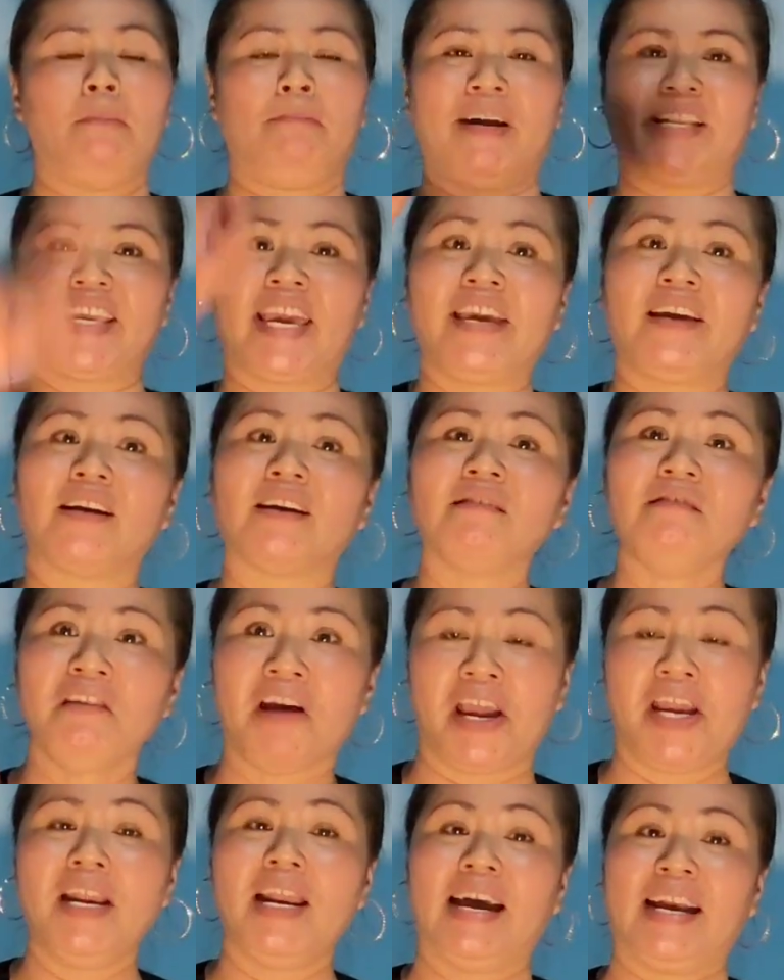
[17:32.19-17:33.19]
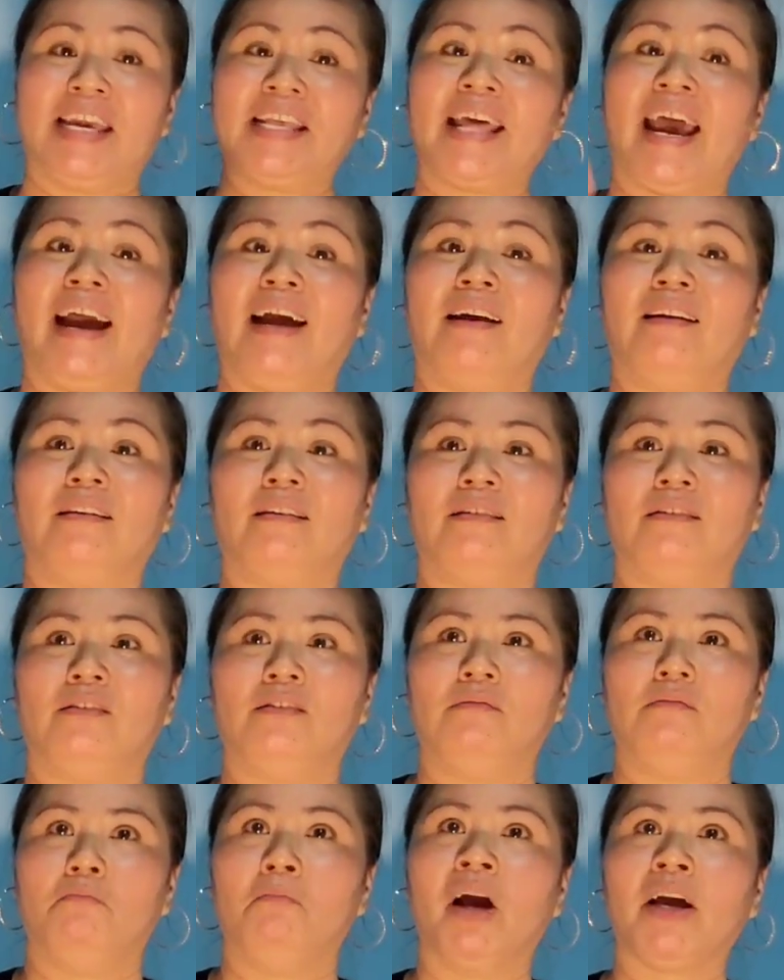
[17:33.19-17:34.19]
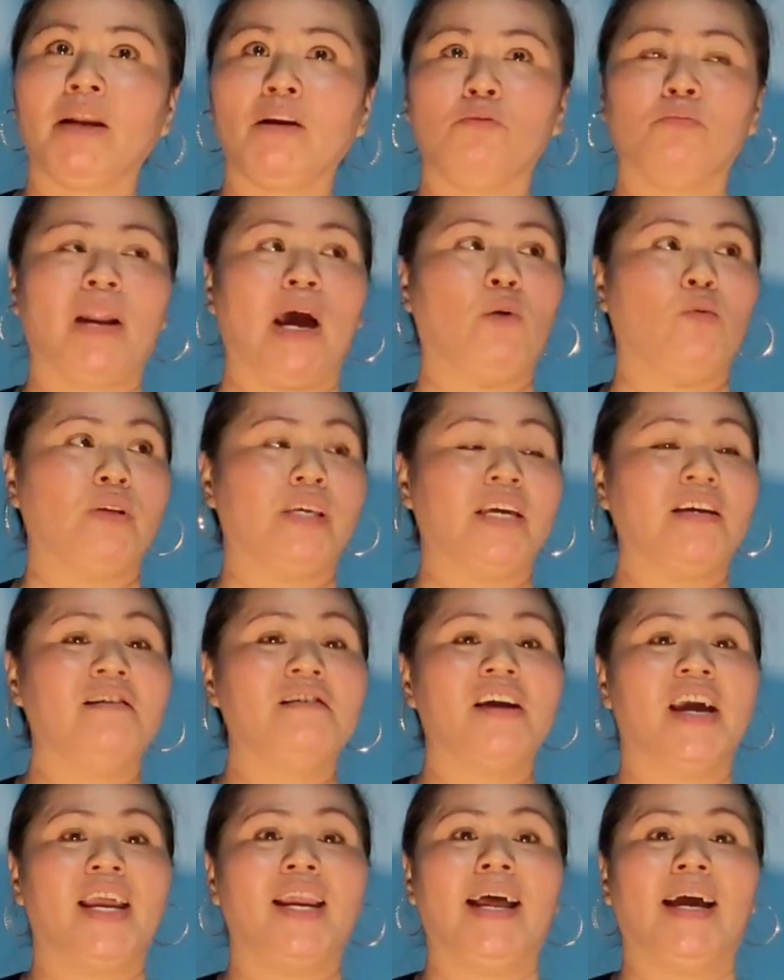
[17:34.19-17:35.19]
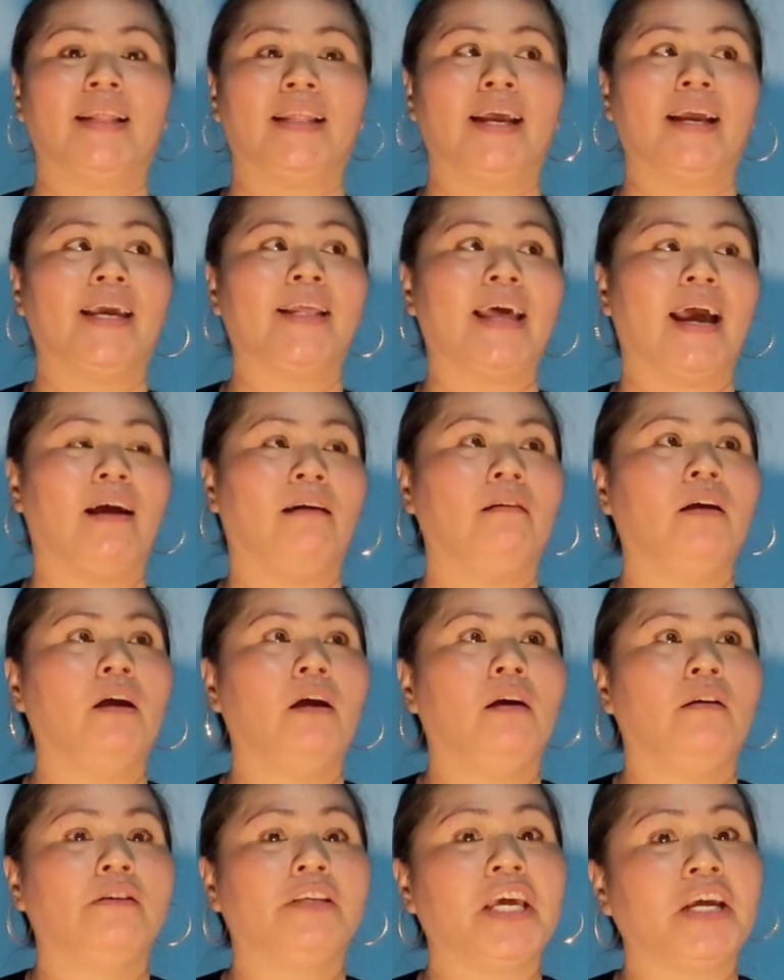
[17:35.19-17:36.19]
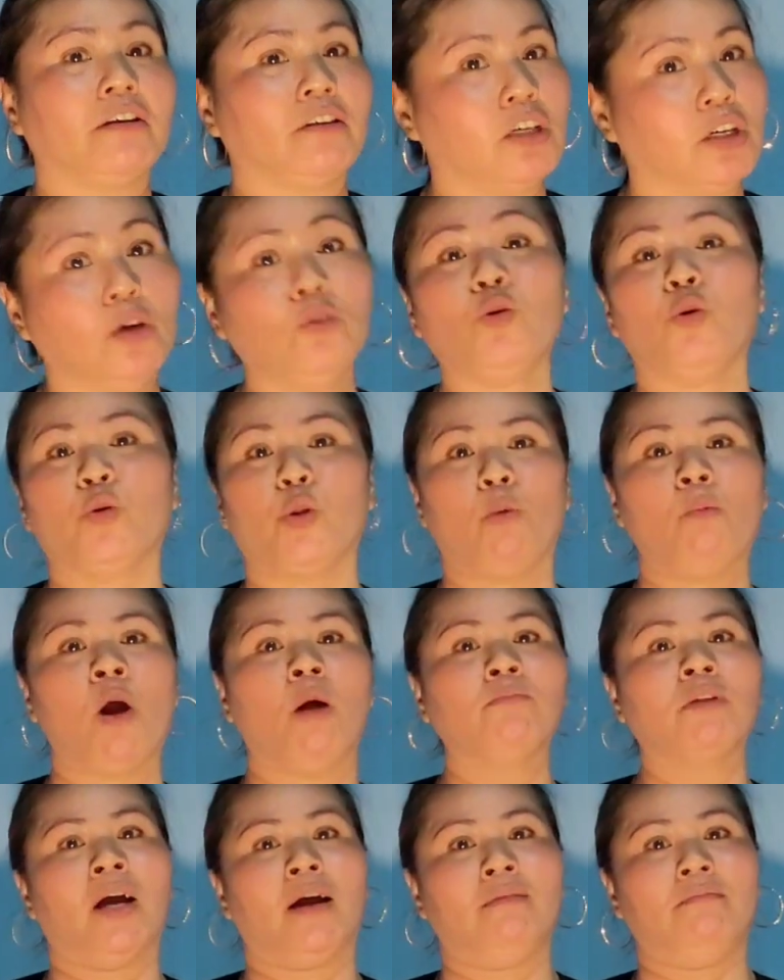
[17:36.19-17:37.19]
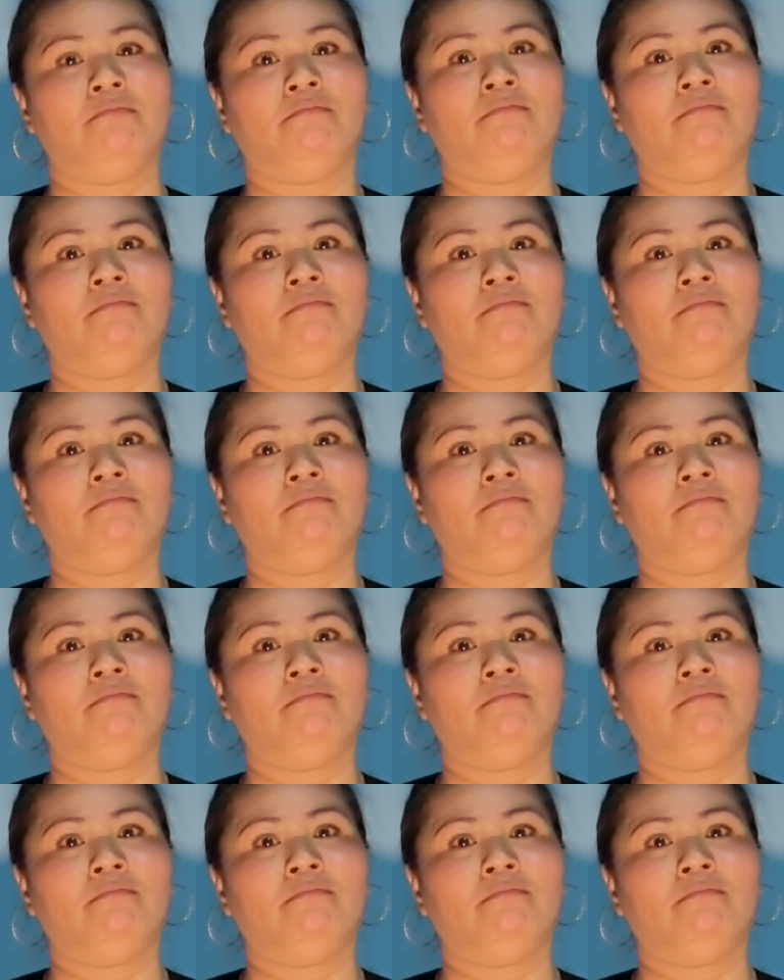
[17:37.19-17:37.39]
Mà chị cứ nghĩ là cái thằng, mới lúc đầu chị cứ nghĩ là cái thằng truyền trưởng của tổ 4 thôi.